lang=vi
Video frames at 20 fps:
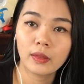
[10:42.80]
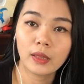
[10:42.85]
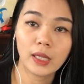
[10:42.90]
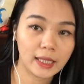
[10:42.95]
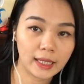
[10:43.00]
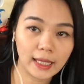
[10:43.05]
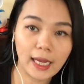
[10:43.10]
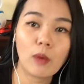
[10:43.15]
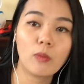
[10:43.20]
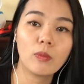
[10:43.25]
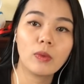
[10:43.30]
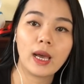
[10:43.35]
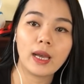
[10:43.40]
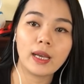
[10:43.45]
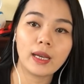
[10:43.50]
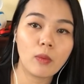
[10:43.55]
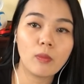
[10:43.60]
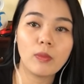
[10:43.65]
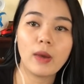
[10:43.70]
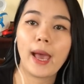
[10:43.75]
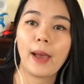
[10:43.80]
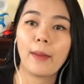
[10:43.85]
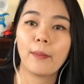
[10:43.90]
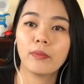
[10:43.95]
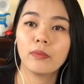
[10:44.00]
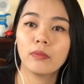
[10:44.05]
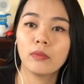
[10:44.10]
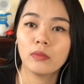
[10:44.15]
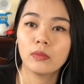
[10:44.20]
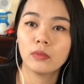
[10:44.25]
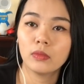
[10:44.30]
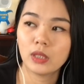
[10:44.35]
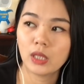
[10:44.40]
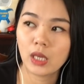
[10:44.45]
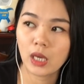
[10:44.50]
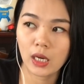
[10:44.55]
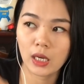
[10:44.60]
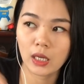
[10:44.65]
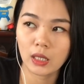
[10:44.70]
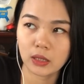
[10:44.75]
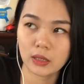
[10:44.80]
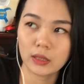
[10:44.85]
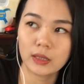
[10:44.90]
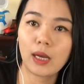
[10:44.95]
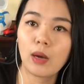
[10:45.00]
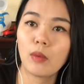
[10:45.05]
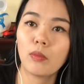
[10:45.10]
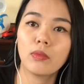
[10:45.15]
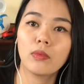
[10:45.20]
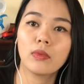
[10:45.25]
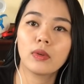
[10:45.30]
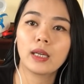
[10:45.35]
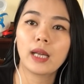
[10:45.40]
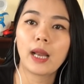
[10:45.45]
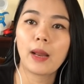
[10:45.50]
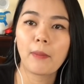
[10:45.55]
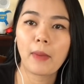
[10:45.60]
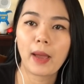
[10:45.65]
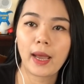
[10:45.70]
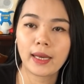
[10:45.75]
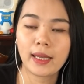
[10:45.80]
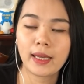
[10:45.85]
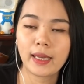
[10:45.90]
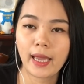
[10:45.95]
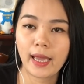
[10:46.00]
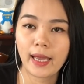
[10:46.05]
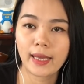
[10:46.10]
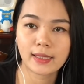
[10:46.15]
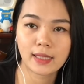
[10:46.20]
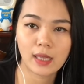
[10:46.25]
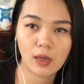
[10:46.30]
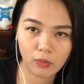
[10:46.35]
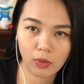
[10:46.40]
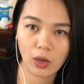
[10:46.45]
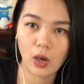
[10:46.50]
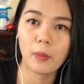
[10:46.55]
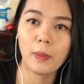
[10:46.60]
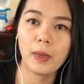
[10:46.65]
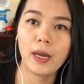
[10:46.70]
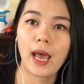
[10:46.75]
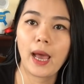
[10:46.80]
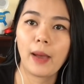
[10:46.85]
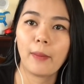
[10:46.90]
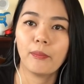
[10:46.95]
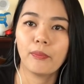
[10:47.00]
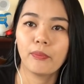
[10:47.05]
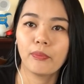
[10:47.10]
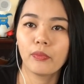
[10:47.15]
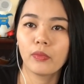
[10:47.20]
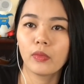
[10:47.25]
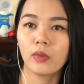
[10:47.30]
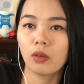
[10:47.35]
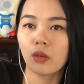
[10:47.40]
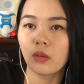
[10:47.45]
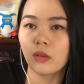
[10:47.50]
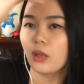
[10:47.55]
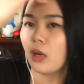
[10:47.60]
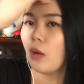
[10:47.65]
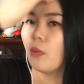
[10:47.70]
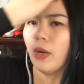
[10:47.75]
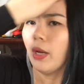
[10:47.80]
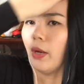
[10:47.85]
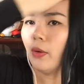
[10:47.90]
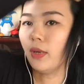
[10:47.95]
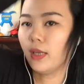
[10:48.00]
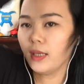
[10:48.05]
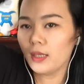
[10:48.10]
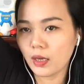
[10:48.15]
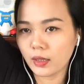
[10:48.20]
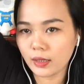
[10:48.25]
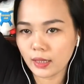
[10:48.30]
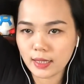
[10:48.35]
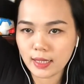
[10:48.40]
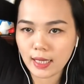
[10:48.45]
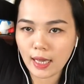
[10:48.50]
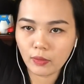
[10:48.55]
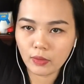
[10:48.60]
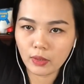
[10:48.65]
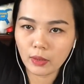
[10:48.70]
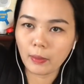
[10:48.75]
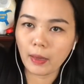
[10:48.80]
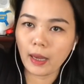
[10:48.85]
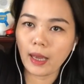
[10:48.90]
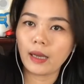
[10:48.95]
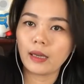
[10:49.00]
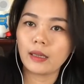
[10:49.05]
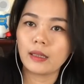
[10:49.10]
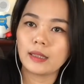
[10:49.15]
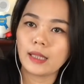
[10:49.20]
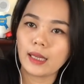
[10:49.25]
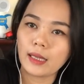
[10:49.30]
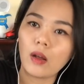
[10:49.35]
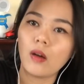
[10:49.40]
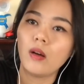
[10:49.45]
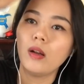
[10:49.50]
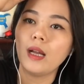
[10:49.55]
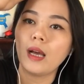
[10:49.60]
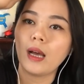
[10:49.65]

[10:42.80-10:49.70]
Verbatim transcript: đình công lại không làm, chờ xong đám ma đi ngang xong rồi họ mới làm. Không hiểu lý do tại sao, nhưng mà người ta nói